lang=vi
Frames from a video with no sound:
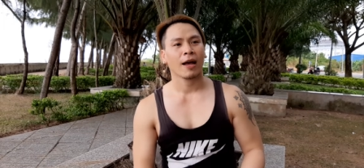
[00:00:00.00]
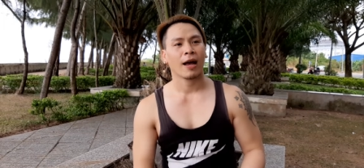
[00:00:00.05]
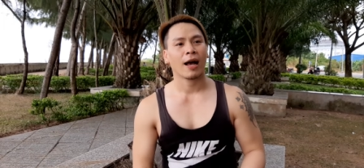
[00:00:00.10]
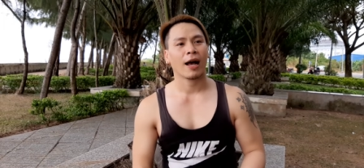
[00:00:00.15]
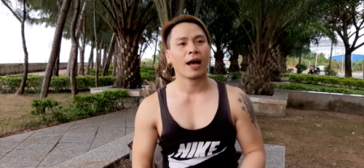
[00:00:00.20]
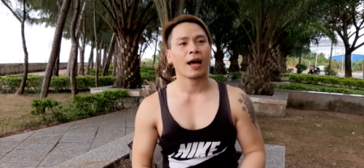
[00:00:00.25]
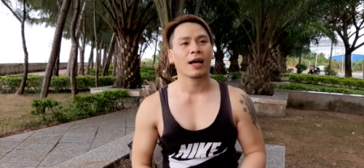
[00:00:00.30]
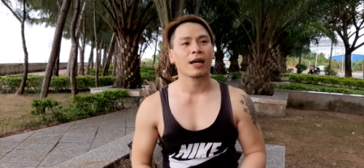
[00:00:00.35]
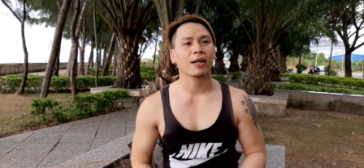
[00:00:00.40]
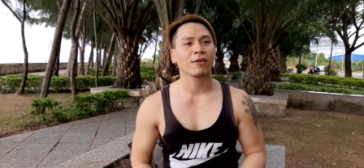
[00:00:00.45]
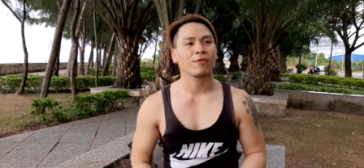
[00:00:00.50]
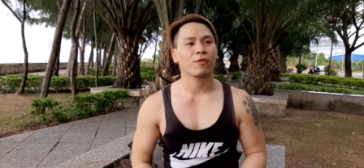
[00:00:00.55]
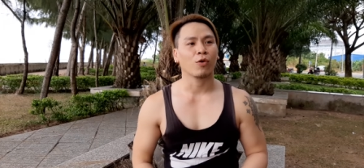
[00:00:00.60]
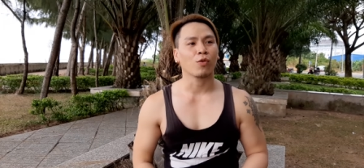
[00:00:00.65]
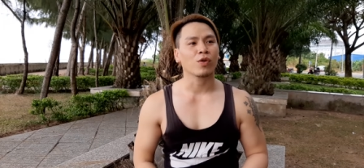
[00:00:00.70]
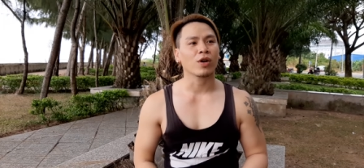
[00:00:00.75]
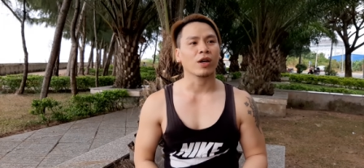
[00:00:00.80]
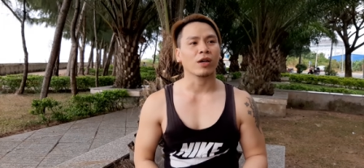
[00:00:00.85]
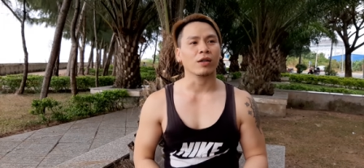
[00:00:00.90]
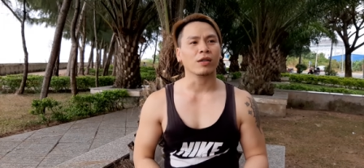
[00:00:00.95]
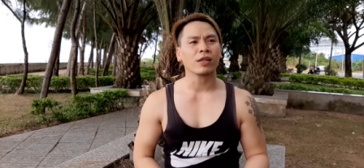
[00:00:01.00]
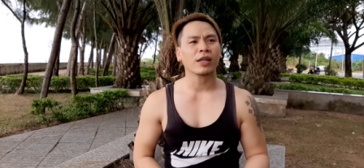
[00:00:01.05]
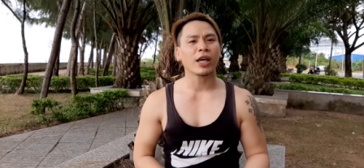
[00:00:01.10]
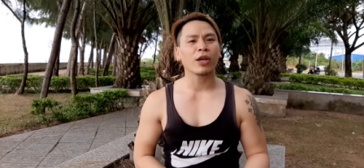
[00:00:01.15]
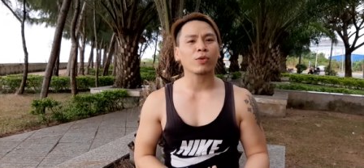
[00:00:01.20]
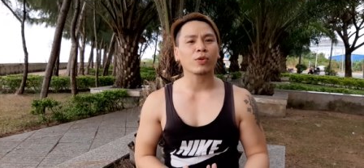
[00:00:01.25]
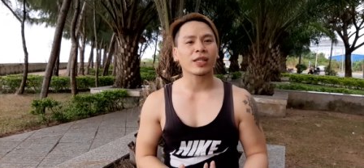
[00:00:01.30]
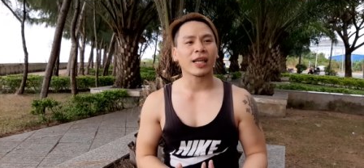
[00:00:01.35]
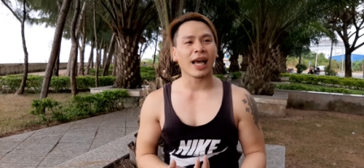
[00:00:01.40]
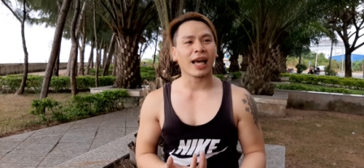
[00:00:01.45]
à, phụ nữ
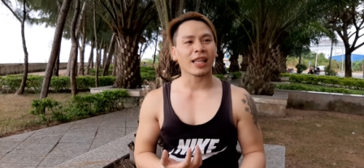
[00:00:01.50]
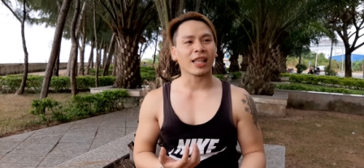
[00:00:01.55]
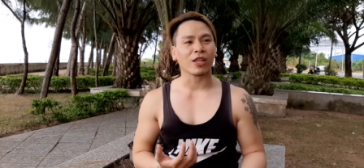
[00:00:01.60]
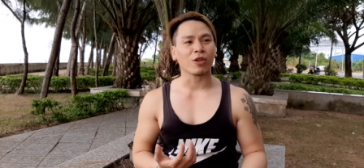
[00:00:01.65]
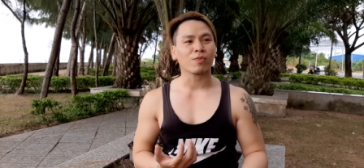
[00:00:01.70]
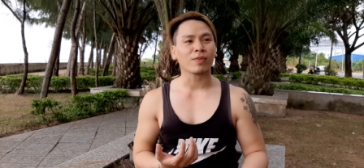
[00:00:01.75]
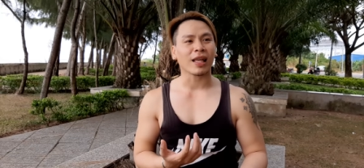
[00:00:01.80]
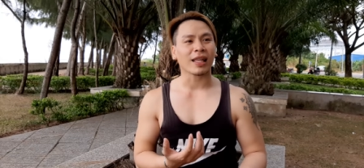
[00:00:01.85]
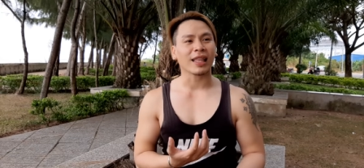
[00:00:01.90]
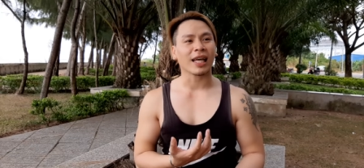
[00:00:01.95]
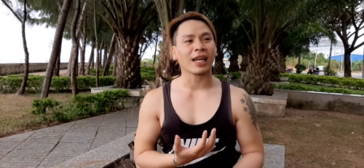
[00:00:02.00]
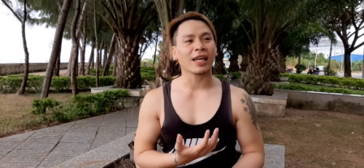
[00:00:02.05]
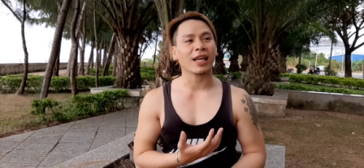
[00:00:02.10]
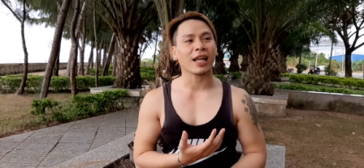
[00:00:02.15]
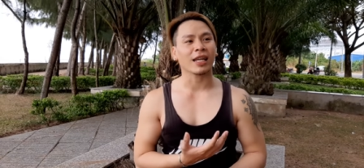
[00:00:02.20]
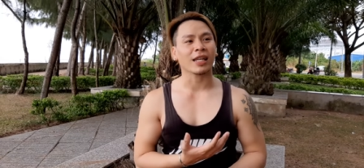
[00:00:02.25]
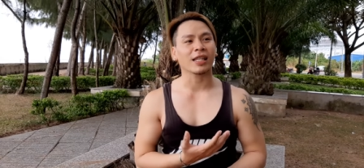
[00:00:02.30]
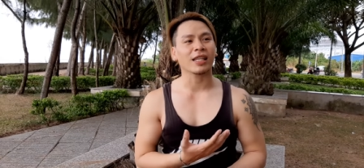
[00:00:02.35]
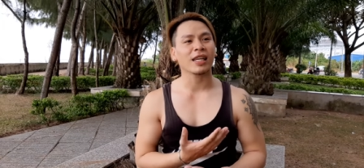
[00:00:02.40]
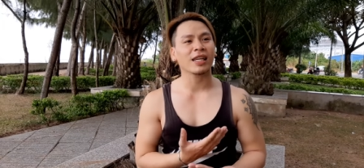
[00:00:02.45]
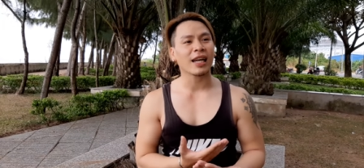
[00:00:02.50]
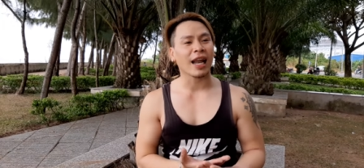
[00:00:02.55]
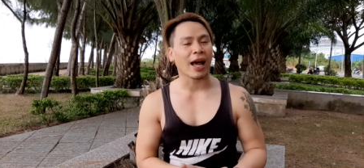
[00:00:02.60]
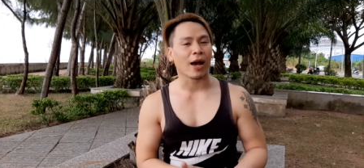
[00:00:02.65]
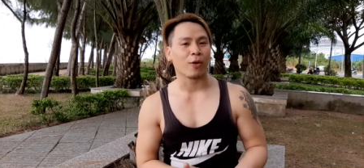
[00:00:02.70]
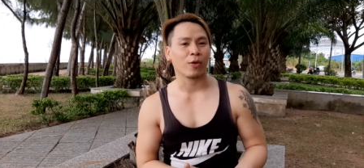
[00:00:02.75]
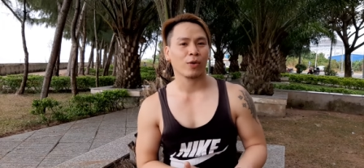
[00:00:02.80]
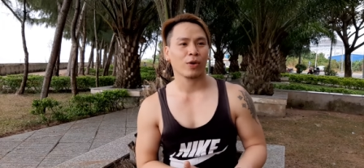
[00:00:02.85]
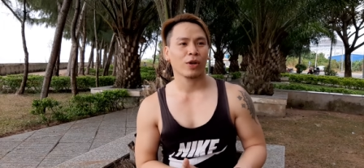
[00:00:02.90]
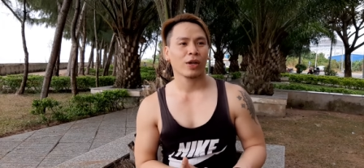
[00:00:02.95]
kêu xa thì chúng ta thanh lịch như thế
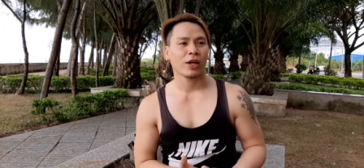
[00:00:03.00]
nào